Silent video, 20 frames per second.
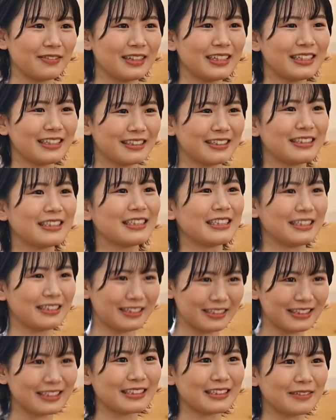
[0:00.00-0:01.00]
一つ
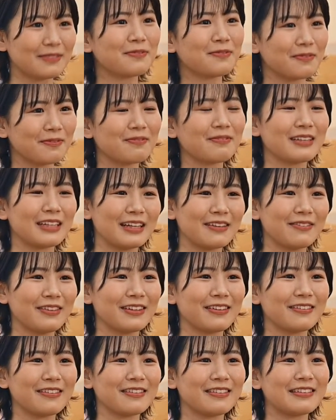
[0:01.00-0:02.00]
一つ学
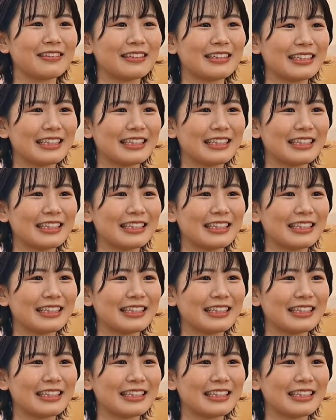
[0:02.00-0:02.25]
びを